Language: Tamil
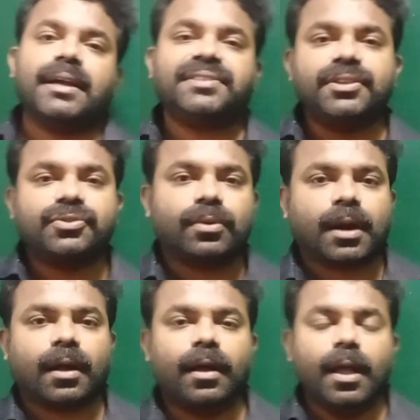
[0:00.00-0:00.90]
கிறிஸ்டின்
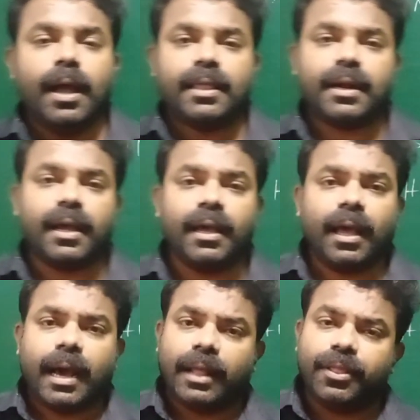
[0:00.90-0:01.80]
சொல்கிறாங்க அதனால்
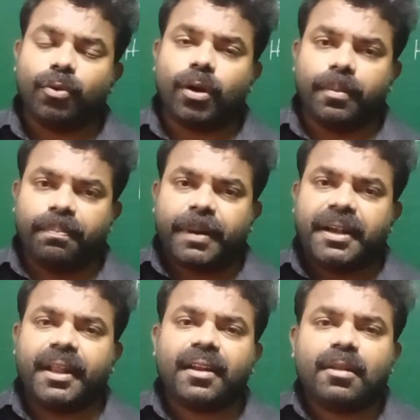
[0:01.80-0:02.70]
அந்த ஒரு
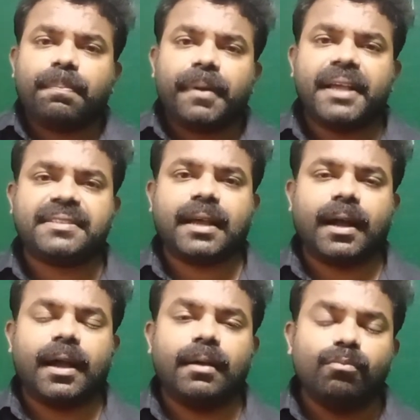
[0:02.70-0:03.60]
பர்டிகுலர்
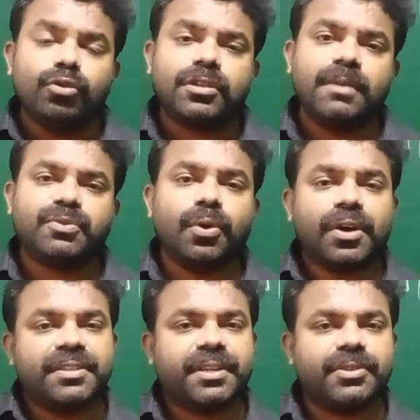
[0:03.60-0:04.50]
பிளேஸ்க்காக முஸ்லீம்ஸ்க்கும்
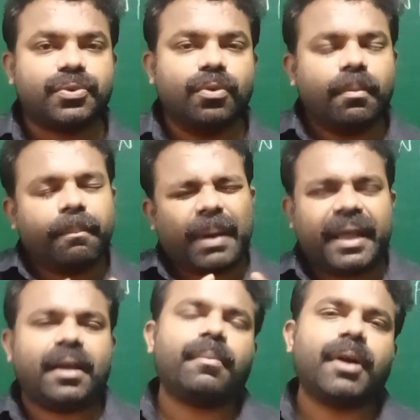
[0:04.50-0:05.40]
கிறிஸ்டின்ஸ்க்கும்
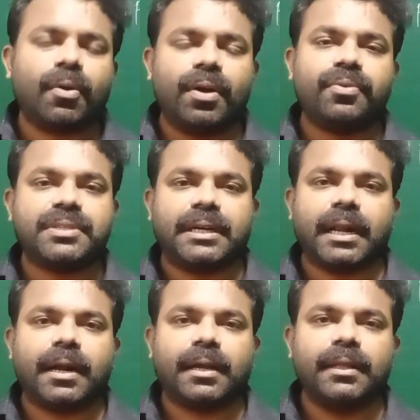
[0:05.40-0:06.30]
பயங்கரமான அளவுக்கு
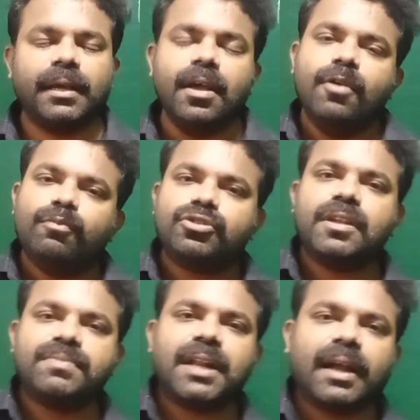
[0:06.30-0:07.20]
சண்டை நடக்குது
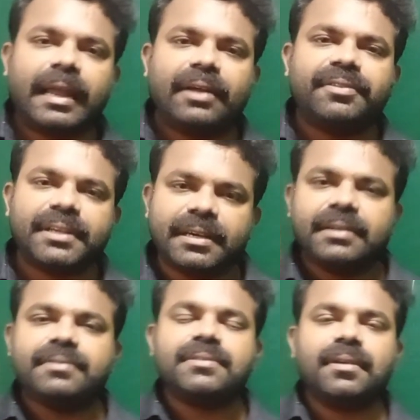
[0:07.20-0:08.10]
முஸ்லீம்ஸ்லாம் கையில் வந்து
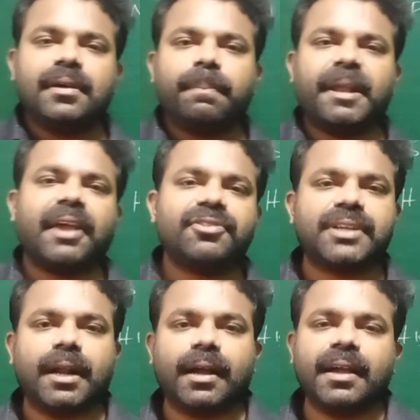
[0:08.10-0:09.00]
பெரிய
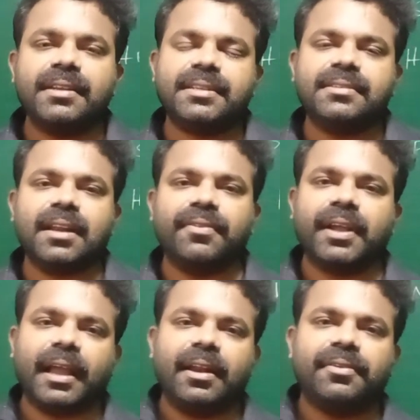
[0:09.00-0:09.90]
வச்சுக்கிறாங்க கிறிஸ்டின்ஸ்லாம்
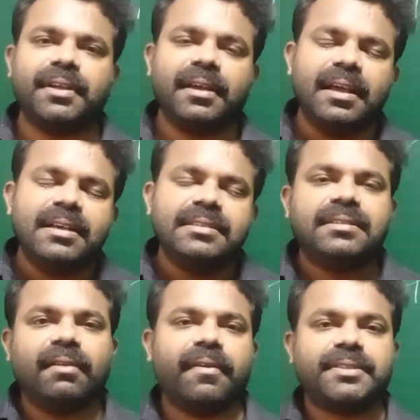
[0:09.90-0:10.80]
வந்து கையில் வந்து
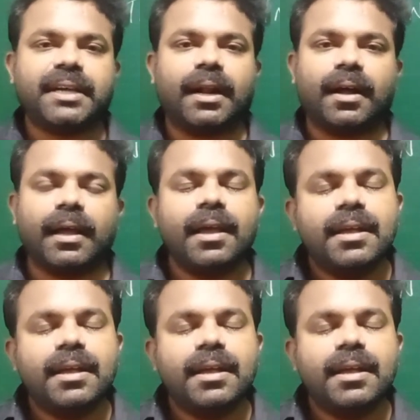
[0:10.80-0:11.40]
சிலுவை வச்சுக்கிறாங்க